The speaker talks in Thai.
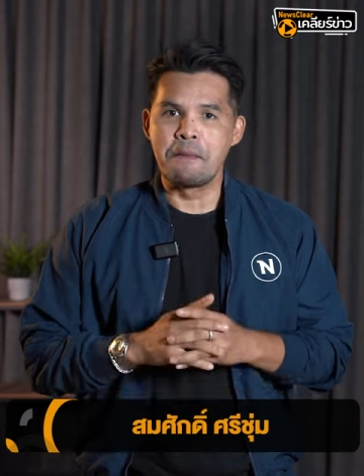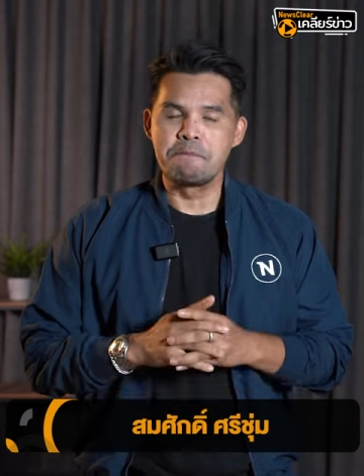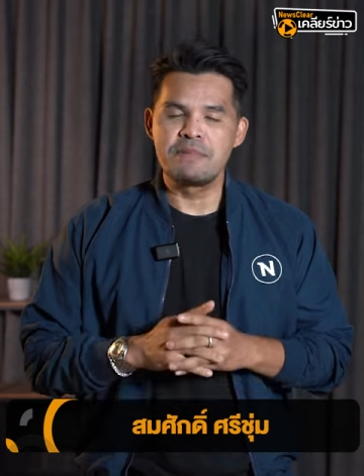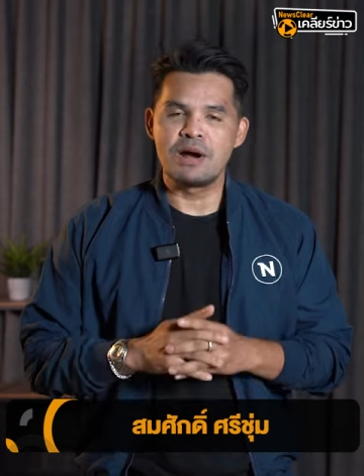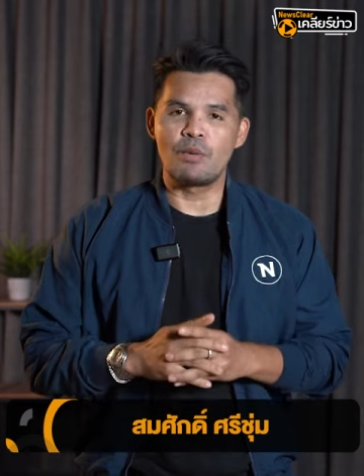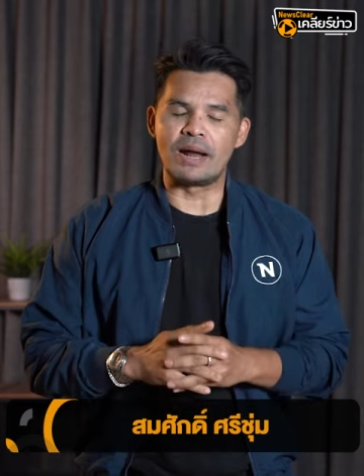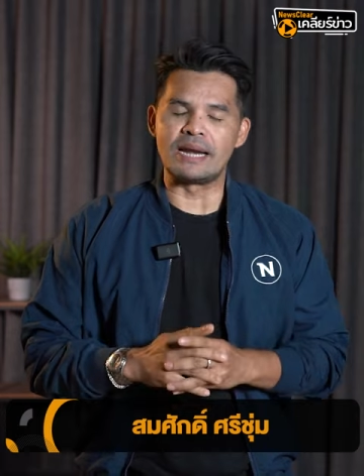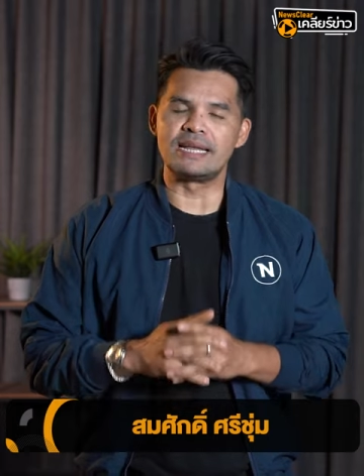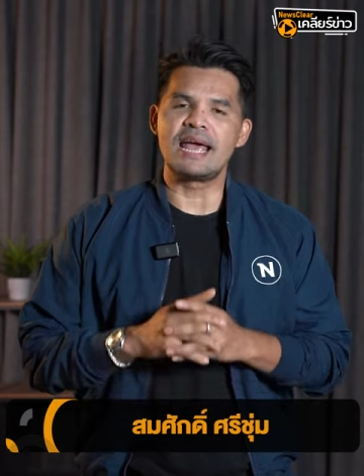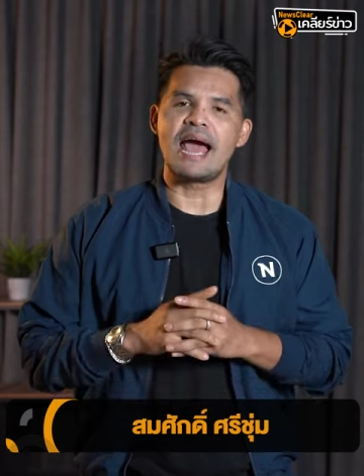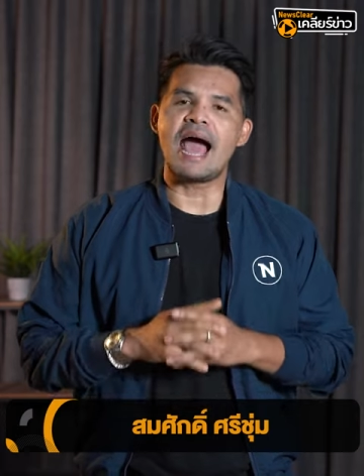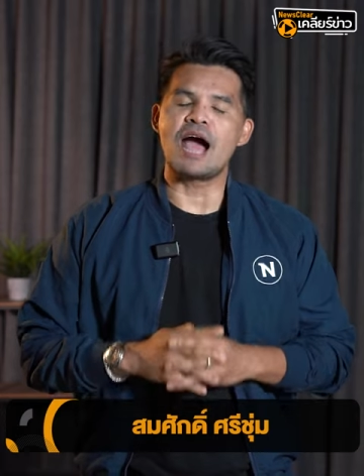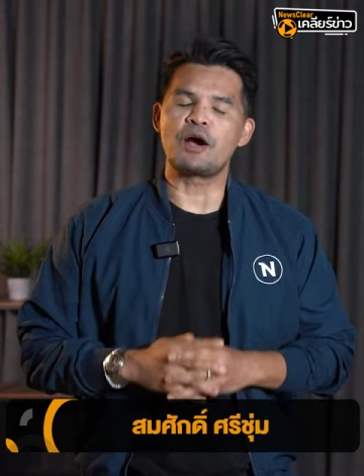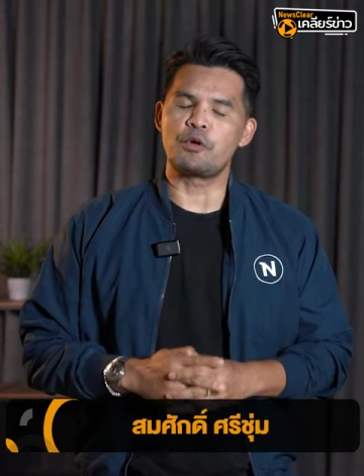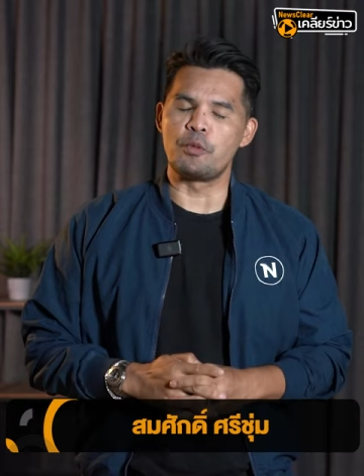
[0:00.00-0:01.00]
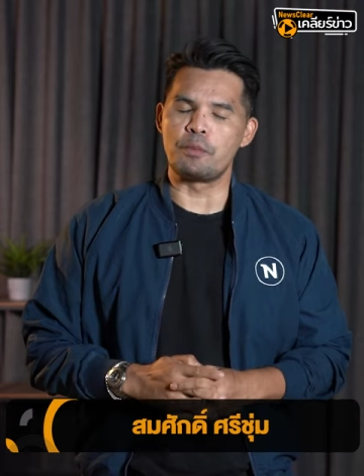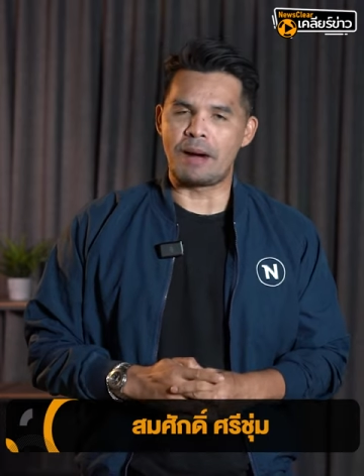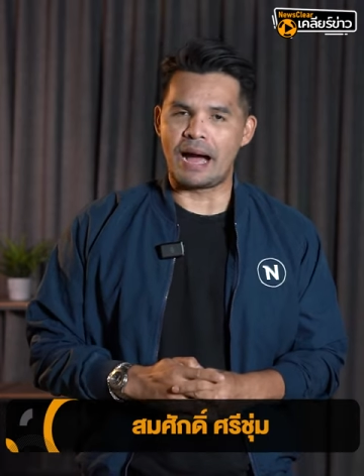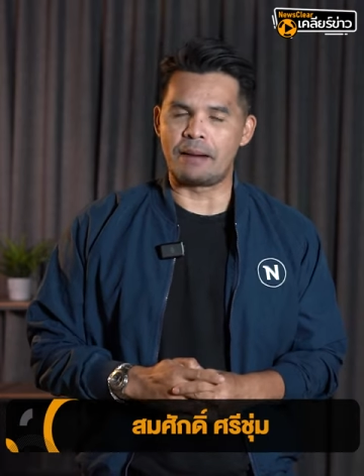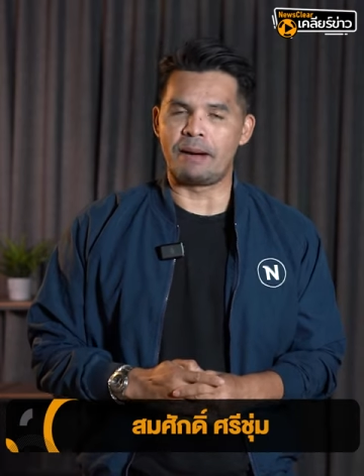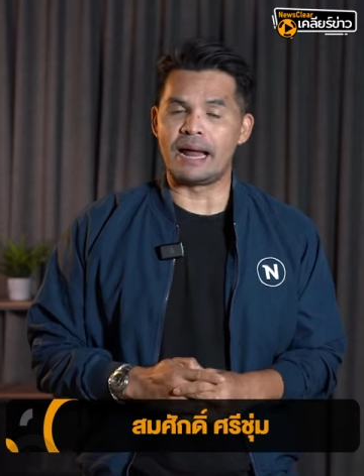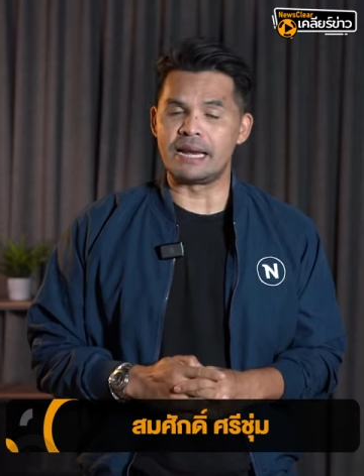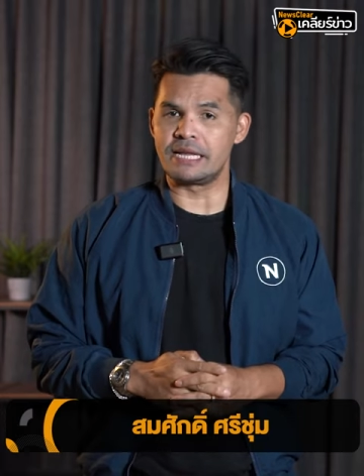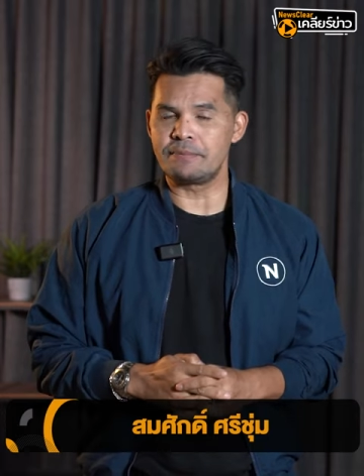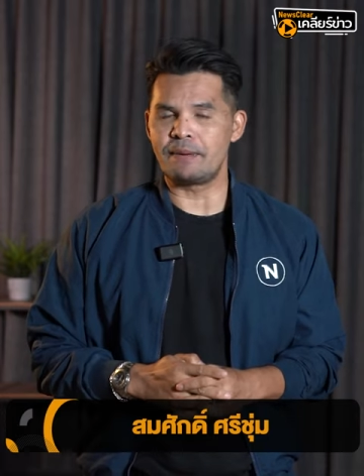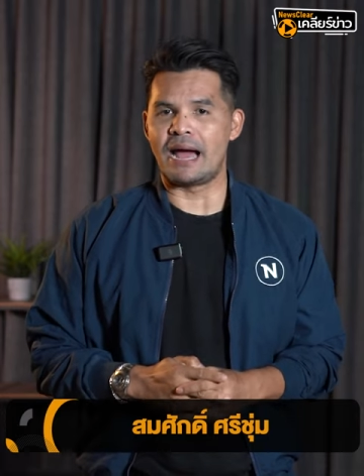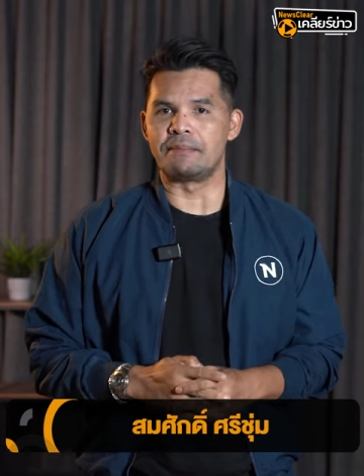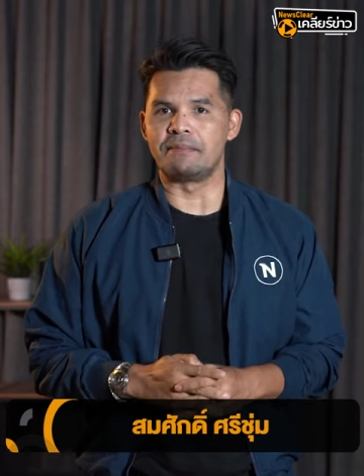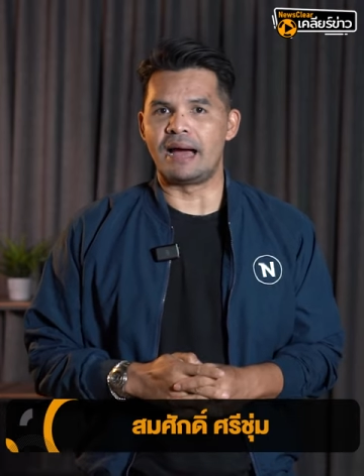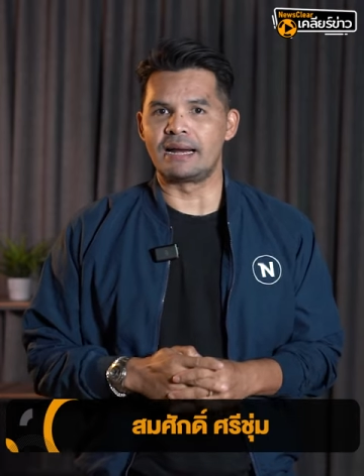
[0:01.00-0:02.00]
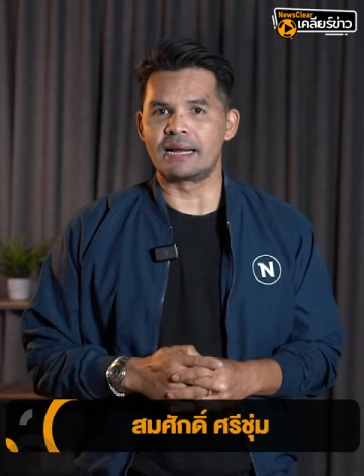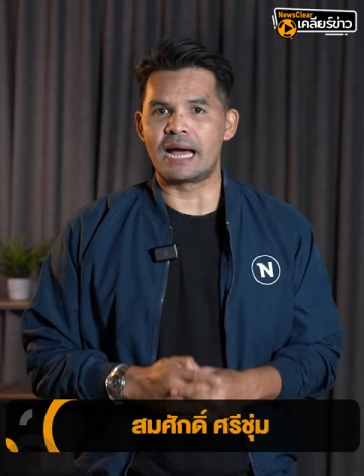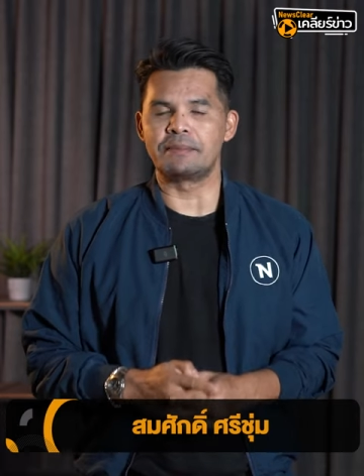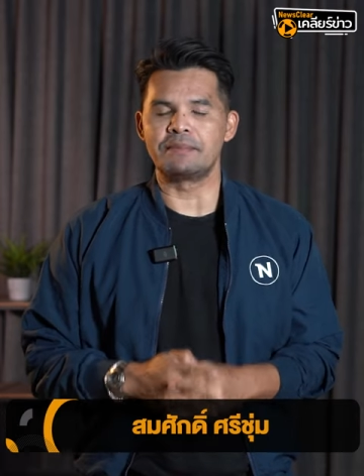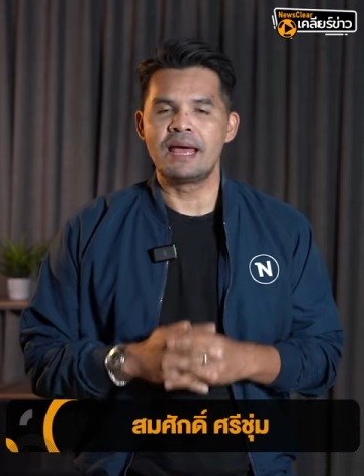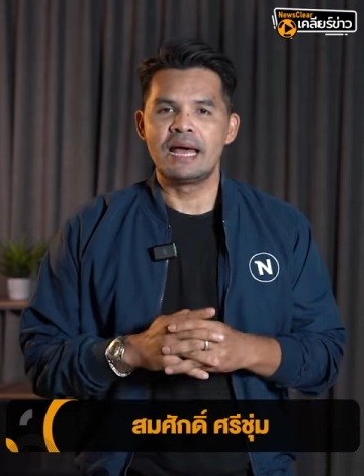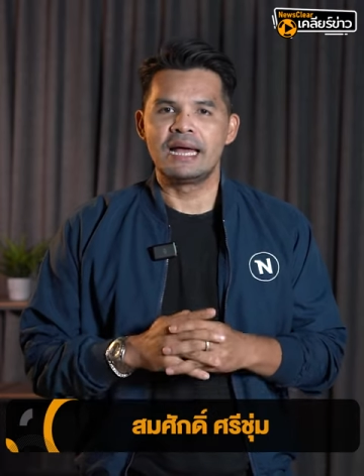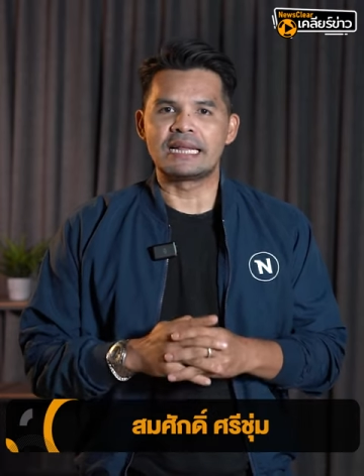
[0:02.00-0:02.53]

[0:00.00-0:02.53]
เมื่อวันที่ 5 กุมภาพันธ์ที่ผ่านมานะครับ